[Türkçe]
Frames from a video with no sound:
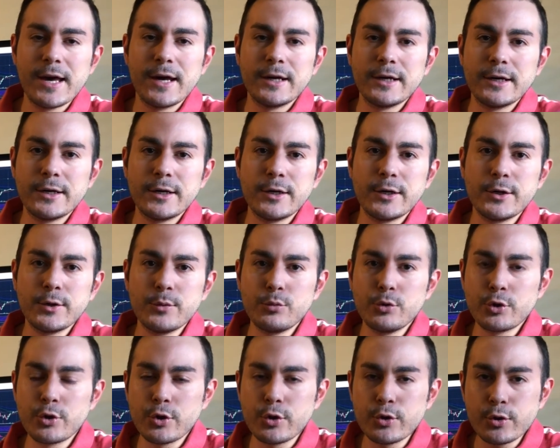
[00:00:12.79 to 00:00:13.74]
Ee,
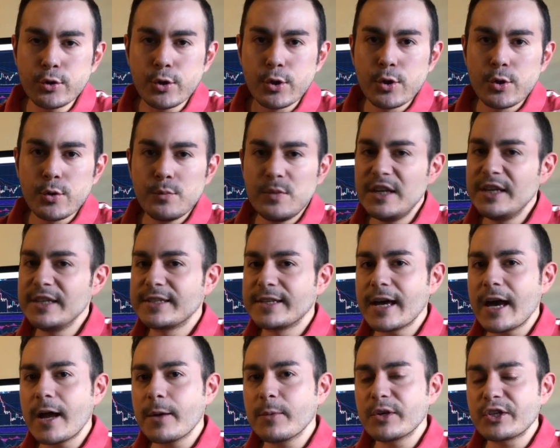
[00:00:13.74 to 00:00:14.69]
bugün
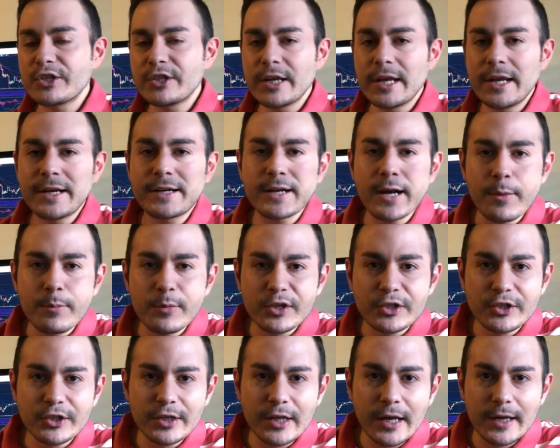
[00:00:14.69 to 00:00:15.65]
bilgisayar başına, ekran
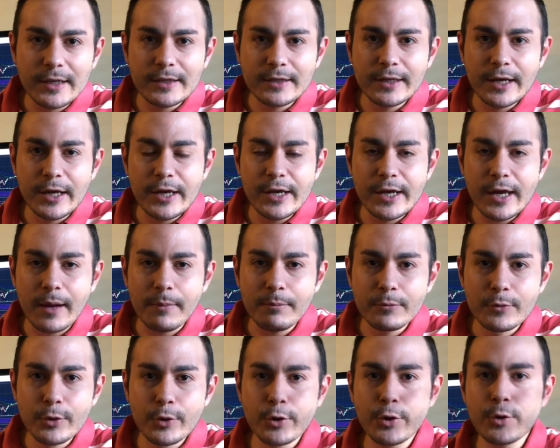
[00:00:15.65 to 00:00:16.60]
başından yayın
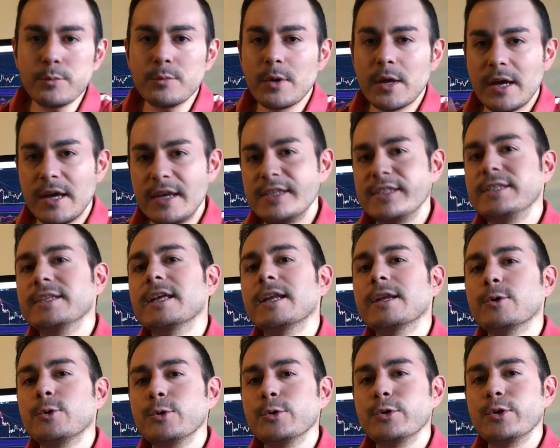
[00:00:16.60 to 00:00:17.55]
yapmıyorum.
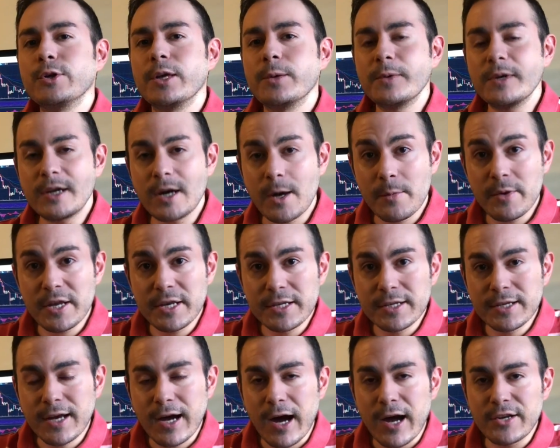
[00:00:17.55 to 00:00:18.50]
Eskiden olduğu gibi
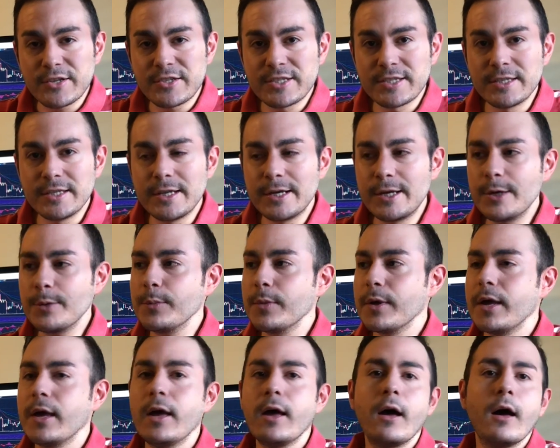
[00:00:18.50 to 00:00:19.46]
kameranın
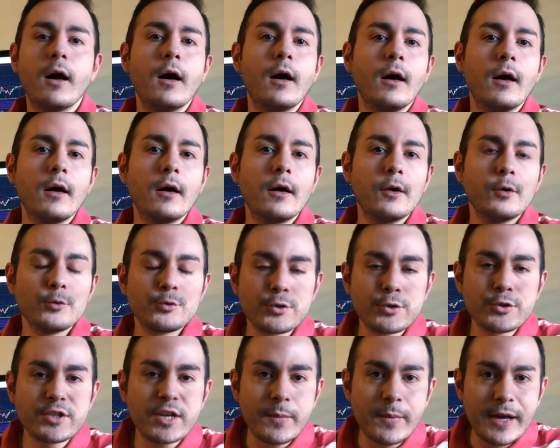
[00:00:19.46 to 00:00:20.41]
karşısındayım. Ee,
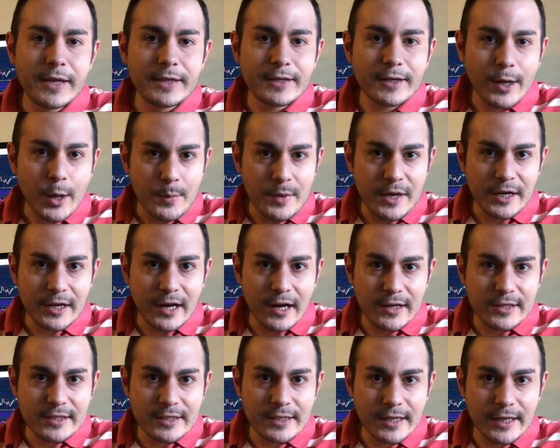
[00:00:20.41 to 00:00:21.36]
uzun zamandır kamera
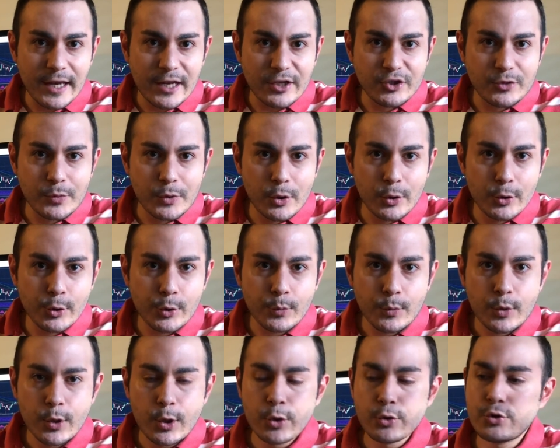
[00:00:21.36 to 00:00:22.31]
karşısına
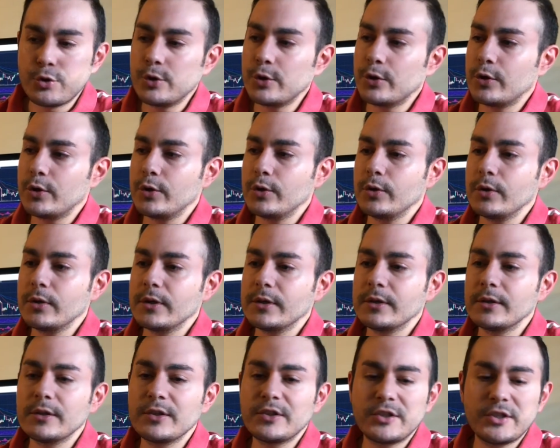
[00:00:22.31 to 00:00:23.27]
geçmiyordum. Çünkü
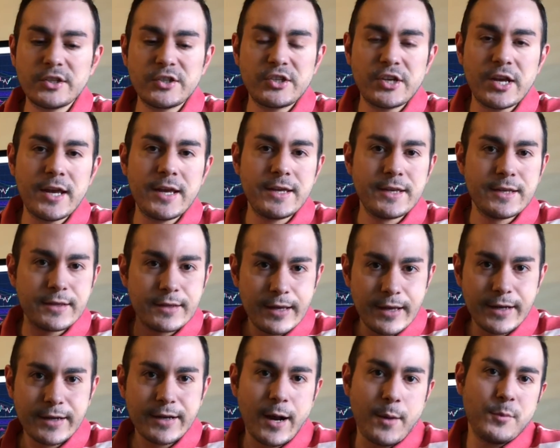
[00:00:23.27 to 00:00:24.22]
e, işte şey,
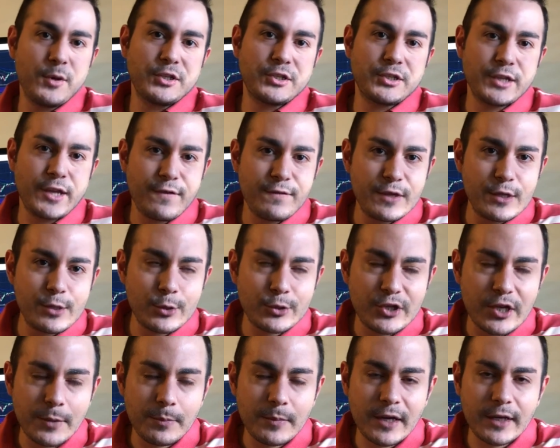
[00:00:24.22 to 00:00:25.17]
ekran başından video
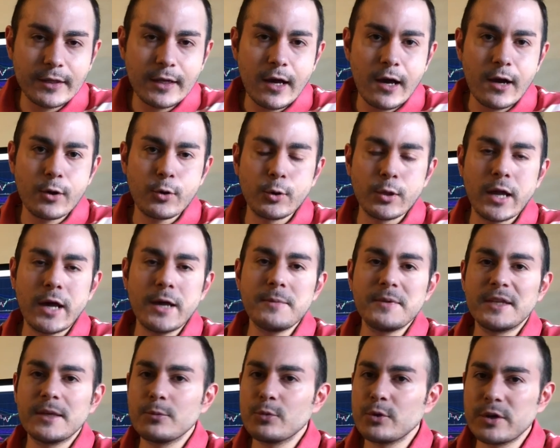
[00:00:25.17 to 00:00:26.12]
çekmek daha
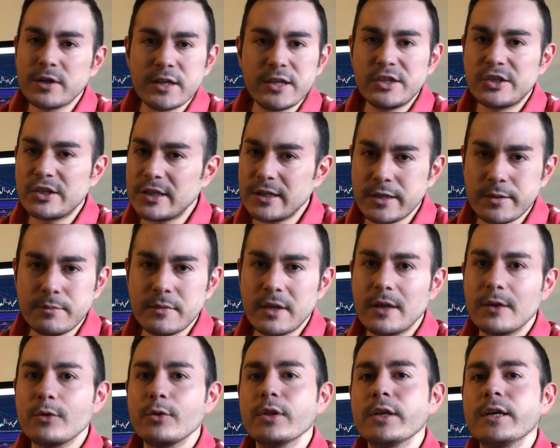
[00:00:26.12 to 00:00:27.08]
kolay. Bir de bu ara
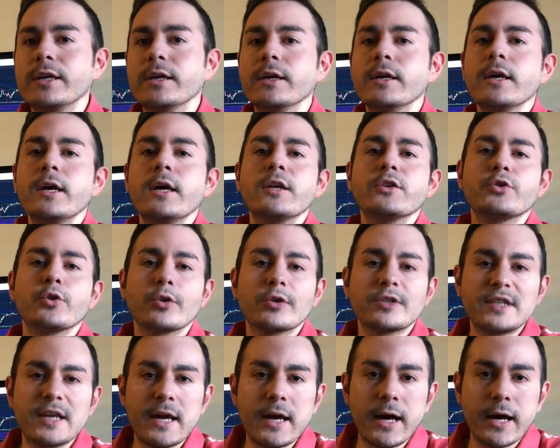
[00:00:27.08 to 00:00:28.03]
işlerimden dolayı
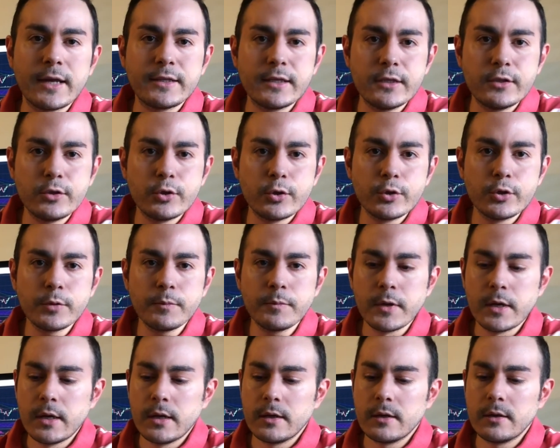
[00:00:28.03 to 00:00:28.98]
çok seyahat ediyordum.
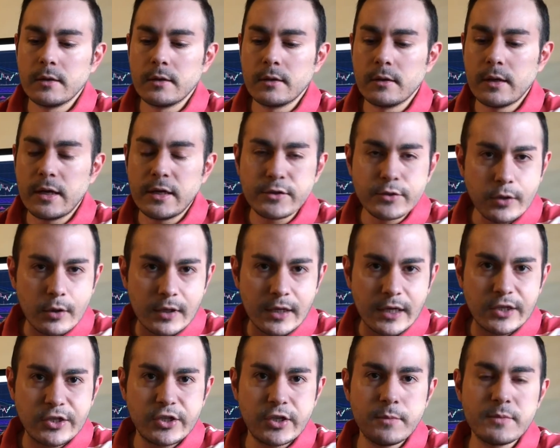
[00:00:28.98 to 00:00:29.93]
Ee, en son
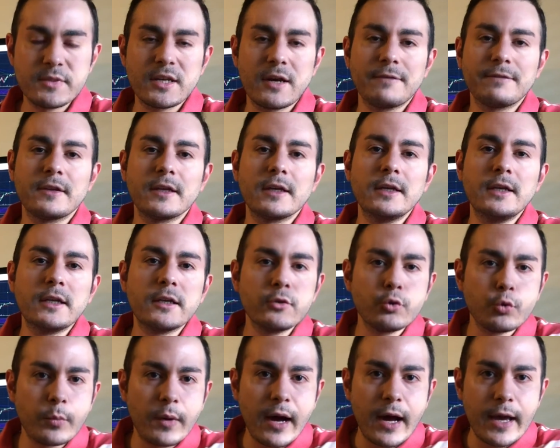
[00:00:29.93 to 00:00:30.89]
geçtiğimiz hafta
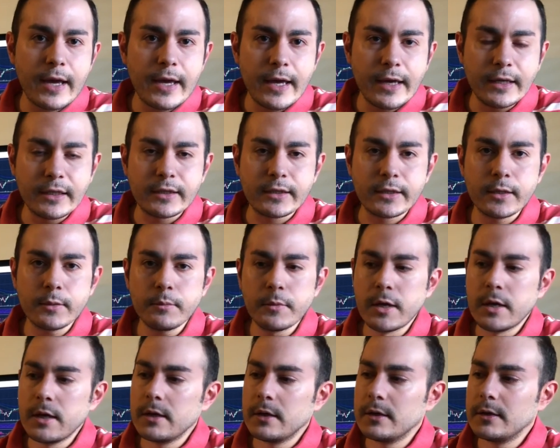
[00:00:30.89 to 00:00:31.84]
yine Dubai'ye gittim.
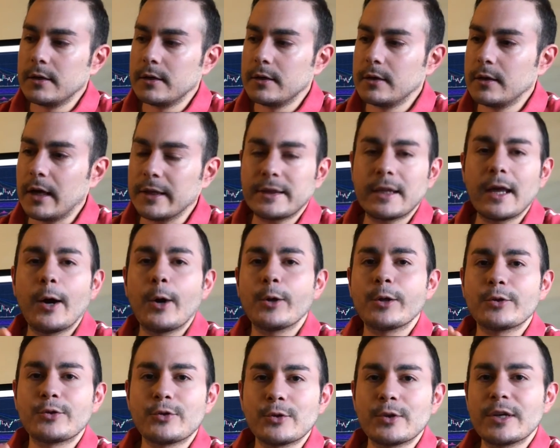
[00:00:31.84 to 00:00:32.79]
Hatta
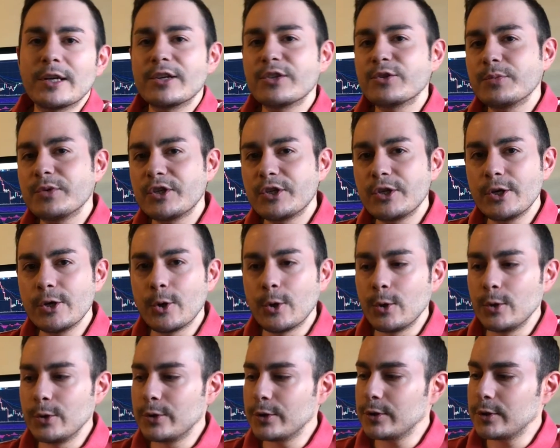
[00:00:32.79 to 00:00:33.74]
orada çok ilginç bir şey
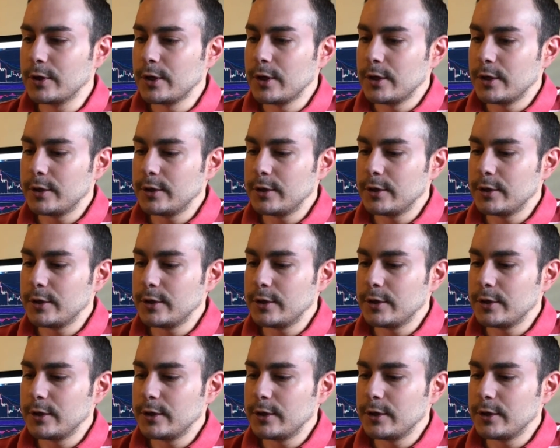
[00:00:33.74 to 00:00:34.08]
oldu.